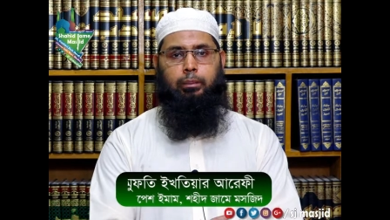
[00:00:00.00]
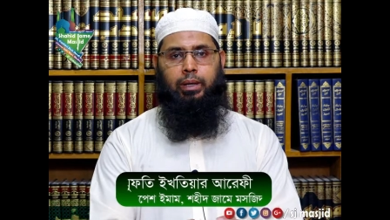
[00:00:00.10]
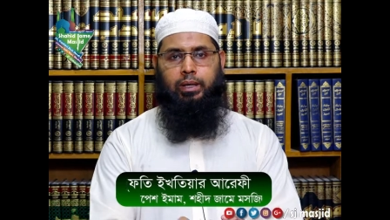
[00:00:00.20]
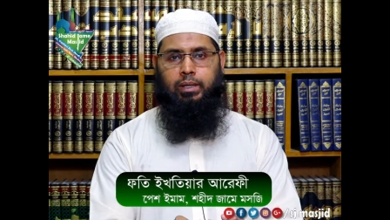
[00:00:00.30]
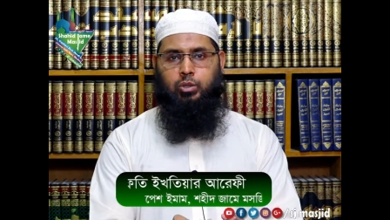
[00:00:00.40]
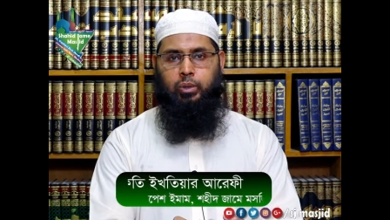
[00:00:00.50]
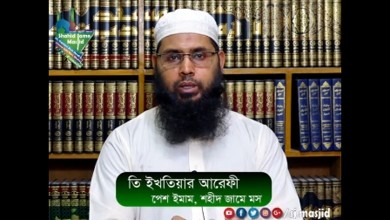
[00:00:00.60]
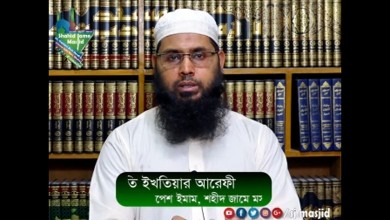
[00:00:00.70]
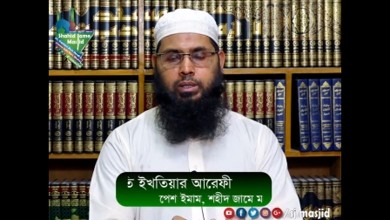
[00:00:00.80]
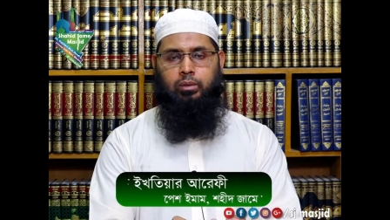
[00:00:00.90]
মেয়েরাজ
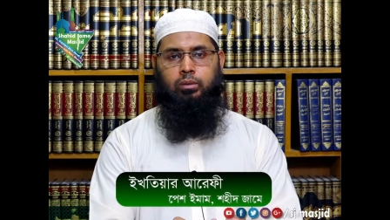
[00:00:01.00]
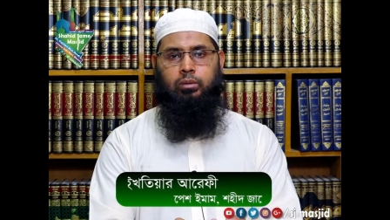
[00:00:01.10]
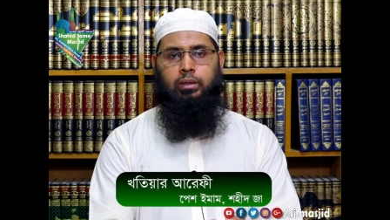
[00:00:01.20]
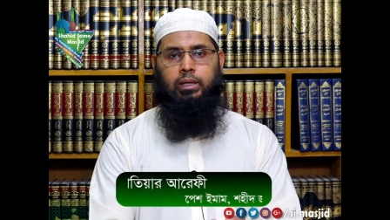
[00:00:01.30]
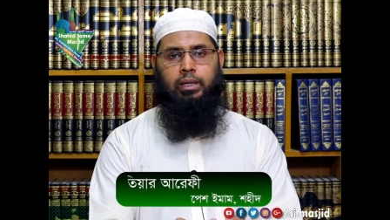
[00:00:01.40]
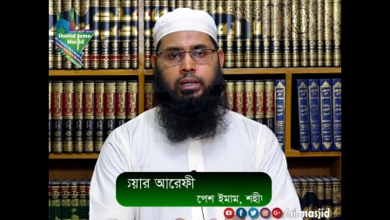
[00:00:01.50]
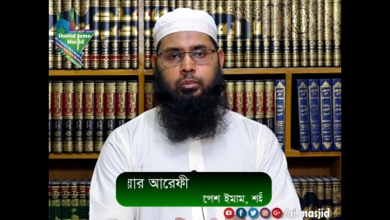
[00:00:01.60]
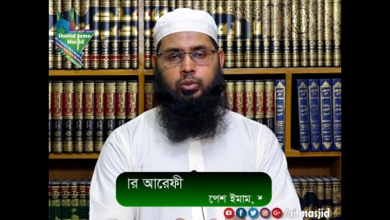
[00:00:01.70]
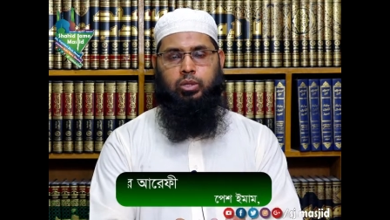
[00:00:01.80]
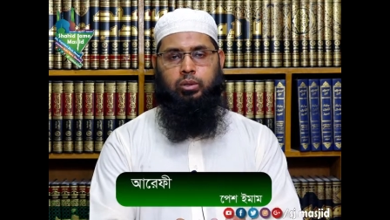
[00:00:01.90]
হয়েছিল এটা
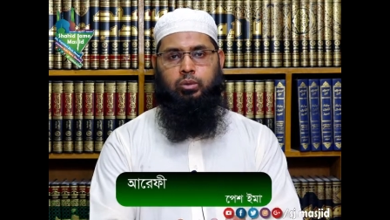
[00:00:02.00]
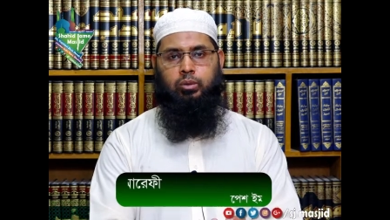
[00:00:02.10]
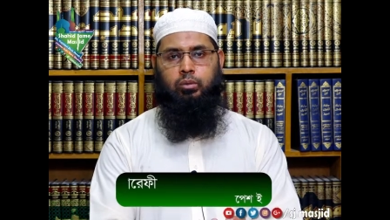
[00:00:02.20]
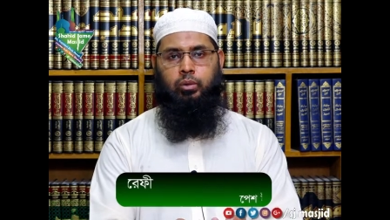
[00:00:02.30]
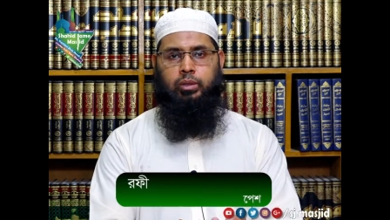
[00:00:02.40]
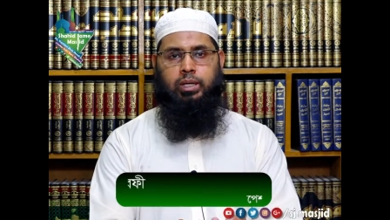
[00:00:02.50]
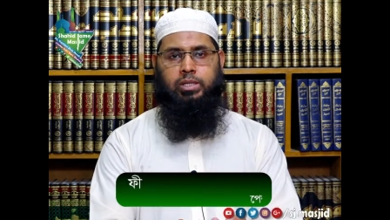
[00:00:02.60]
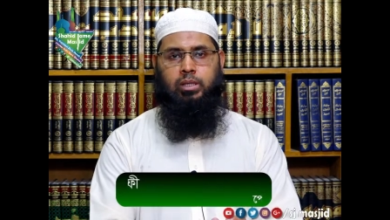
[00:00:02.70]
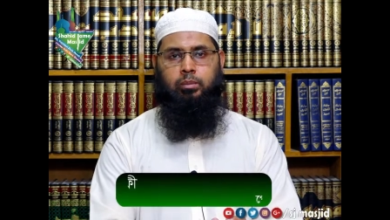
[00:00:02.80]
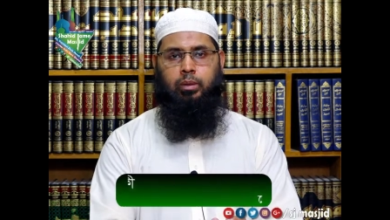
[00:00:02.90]
প্রসিদ্ধ
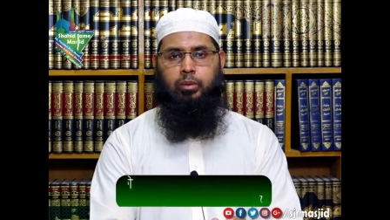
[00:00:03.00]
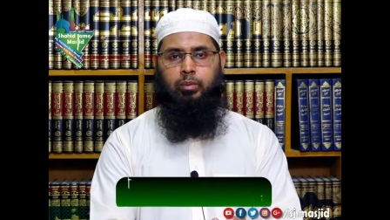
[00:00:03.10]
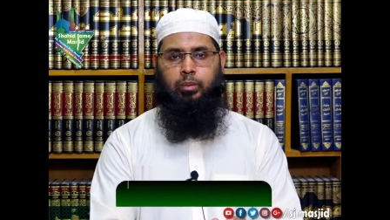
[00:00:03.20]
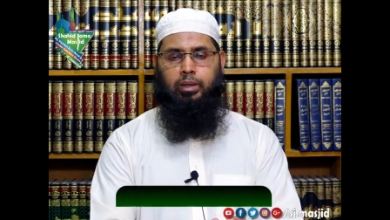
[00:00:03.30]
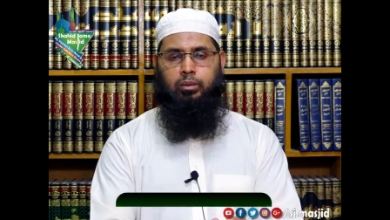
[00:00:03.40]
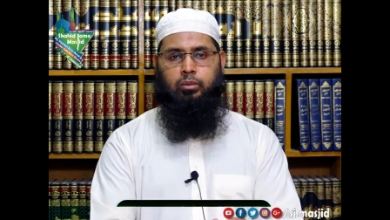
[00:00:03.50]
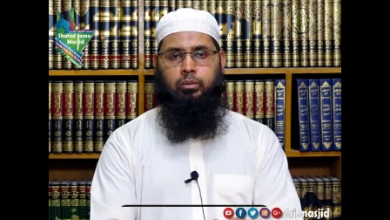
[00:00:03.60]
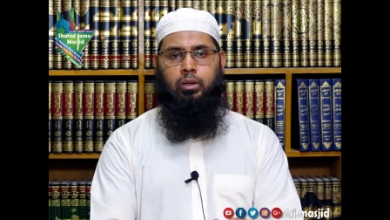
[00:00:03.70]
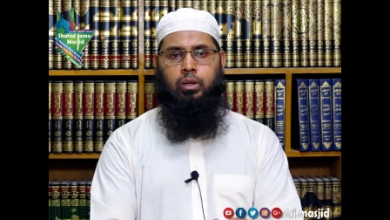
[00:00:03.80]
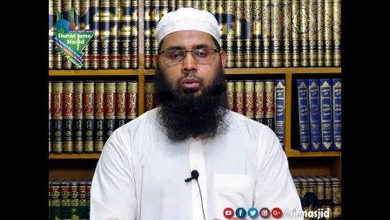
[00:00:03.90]
ঐতিহাসিকভাবেও প্রমাণিত
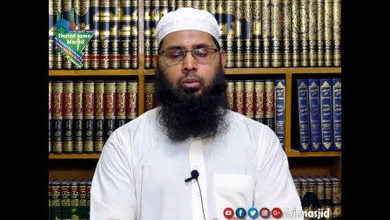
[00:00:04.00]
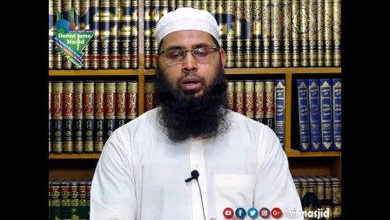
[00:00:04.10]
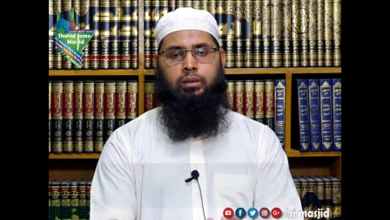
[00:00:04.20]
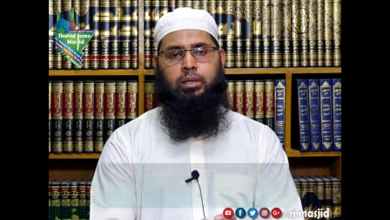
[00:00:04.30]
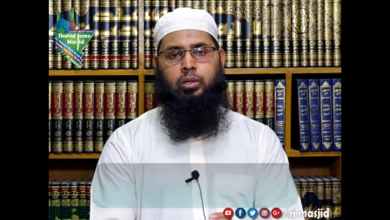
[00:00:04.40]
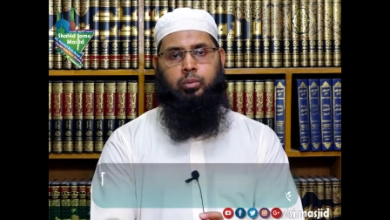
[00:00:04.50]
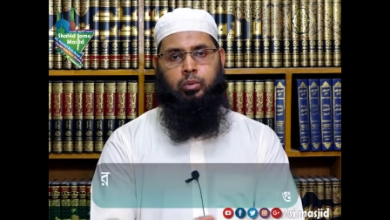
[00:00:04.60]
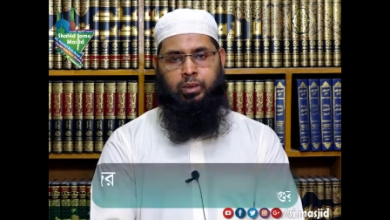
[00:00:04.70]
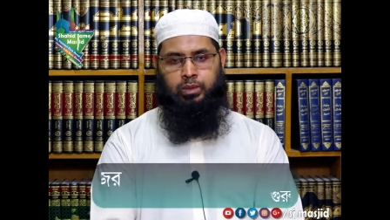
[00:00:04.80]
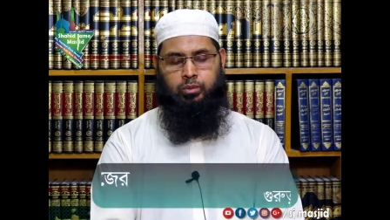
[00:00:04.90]
কোরআন থেকে
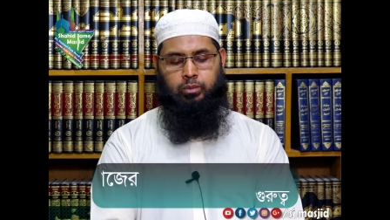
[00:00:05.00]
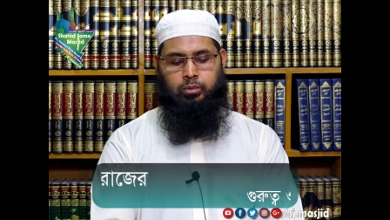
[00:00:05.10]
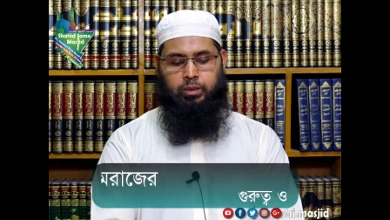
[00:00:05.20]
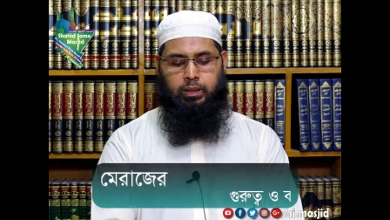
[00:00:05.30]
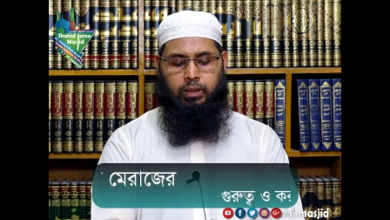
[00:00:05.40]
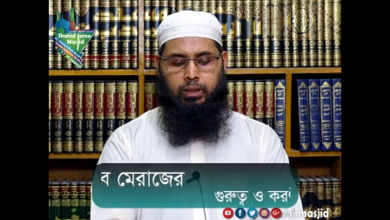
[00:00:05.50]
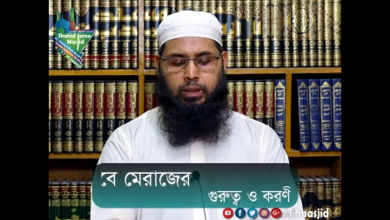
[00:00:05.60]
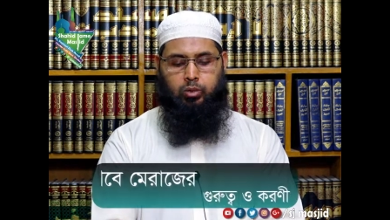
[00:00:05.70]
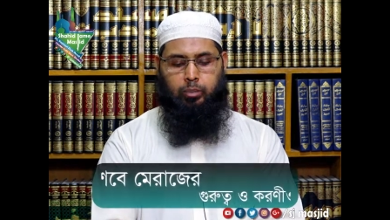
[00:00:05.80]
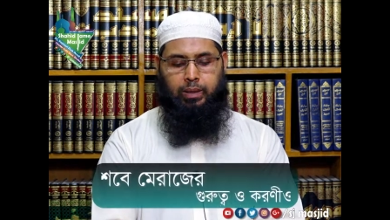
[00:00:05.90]
প্রমাণিত
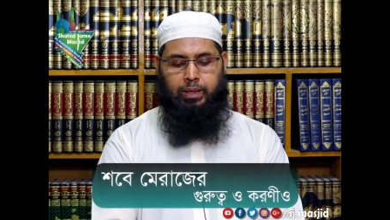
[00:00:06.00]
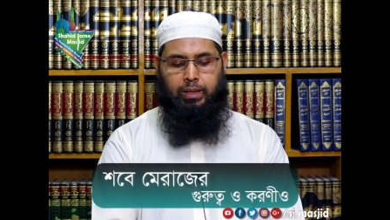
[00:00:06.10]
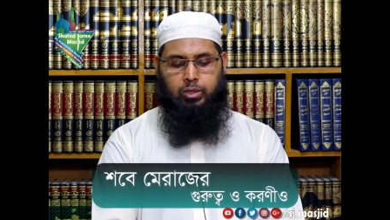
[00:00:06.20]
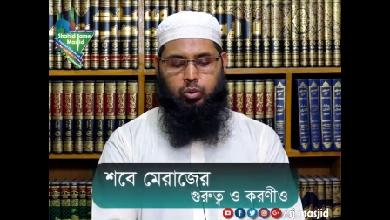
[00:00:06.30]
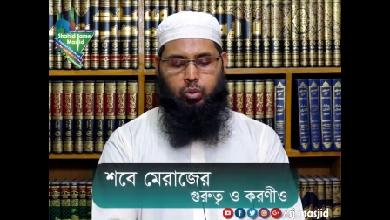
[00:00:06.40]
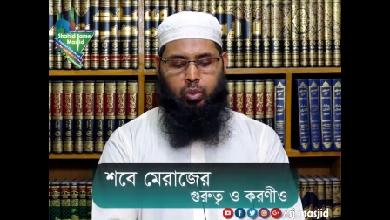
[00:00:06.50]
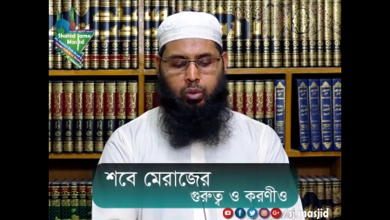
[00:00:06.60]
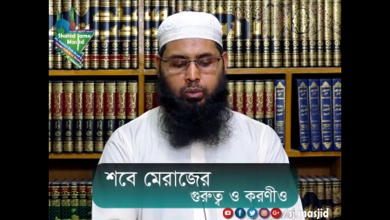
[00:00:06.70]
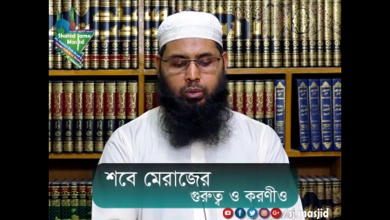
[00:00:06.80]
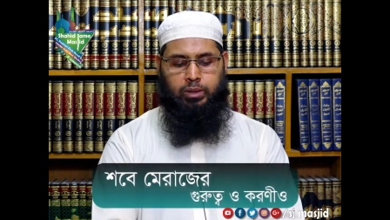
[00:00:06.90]
কিন্তু মেয়েরাজ
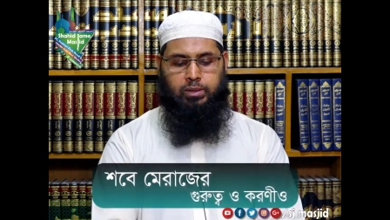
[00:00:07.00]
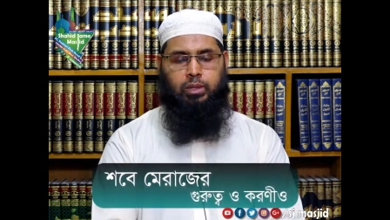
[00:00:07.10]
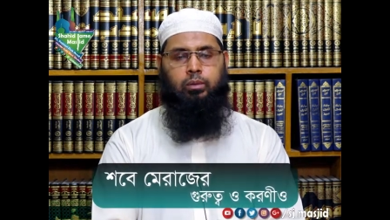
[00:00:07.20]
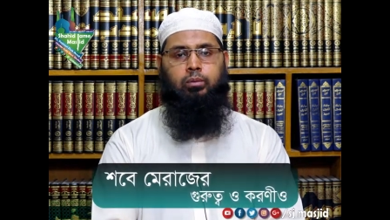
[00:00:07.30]
কখন হয়েছিল